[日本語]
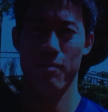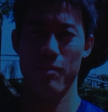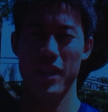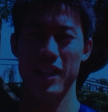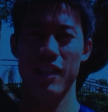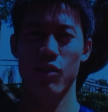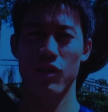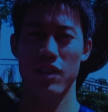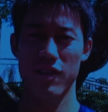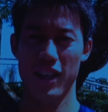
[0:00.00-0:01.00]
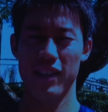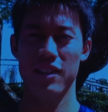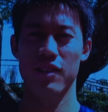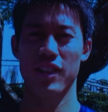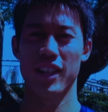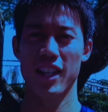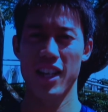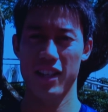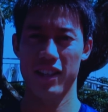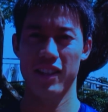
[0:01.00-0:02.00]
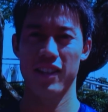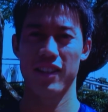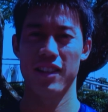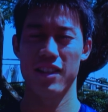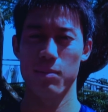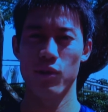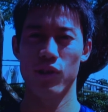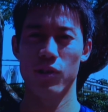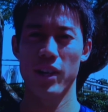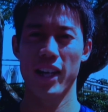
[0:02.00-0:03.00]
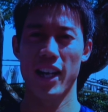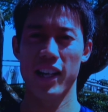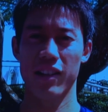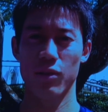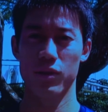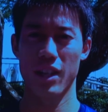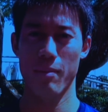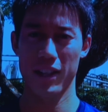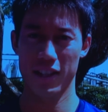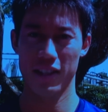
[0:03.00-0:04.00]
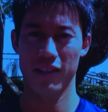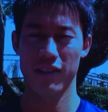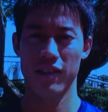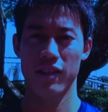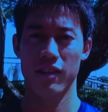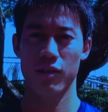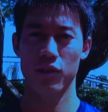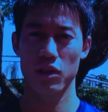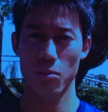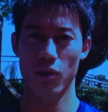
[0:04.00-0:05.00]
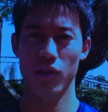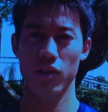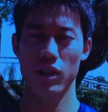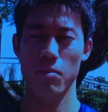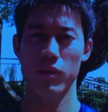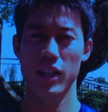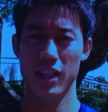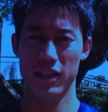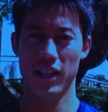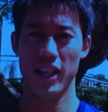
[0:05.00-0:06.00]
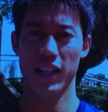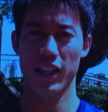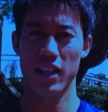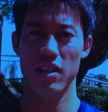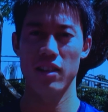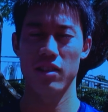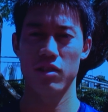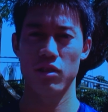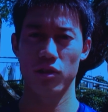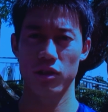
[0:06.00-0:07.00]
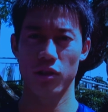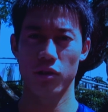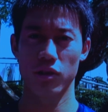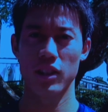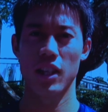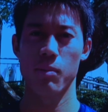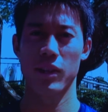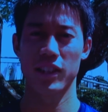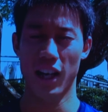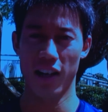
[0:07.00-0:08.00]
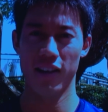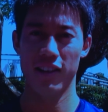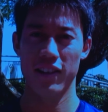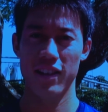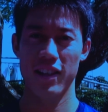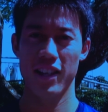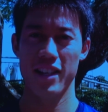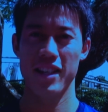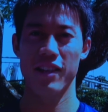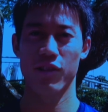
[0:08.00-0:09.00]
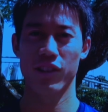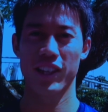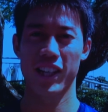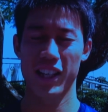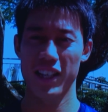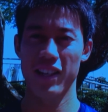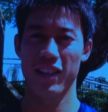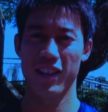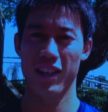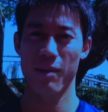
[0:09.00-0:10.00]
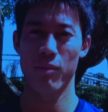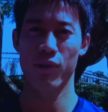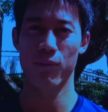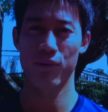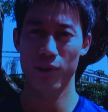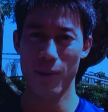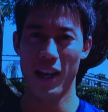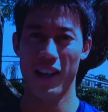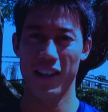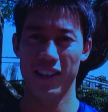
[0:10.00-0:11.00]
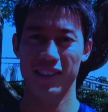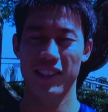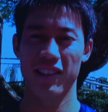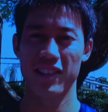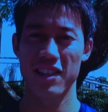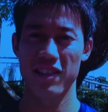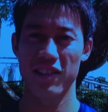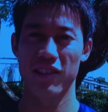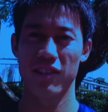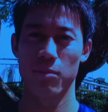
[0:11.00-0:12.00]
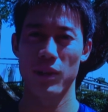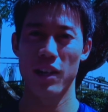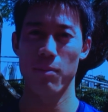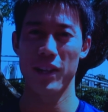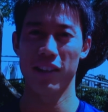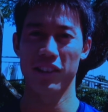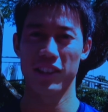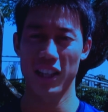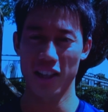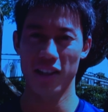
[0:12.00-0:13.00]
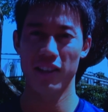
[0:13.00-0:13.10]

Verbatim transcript: 皆さんこんにちは西堀圭ですいつも応援ありがとうございます今年もドリームテニス有明に出場することになりました、えー、ぜひこの機会に、えー、僕も含め、えー、たくさんの選手のプレーを見てください、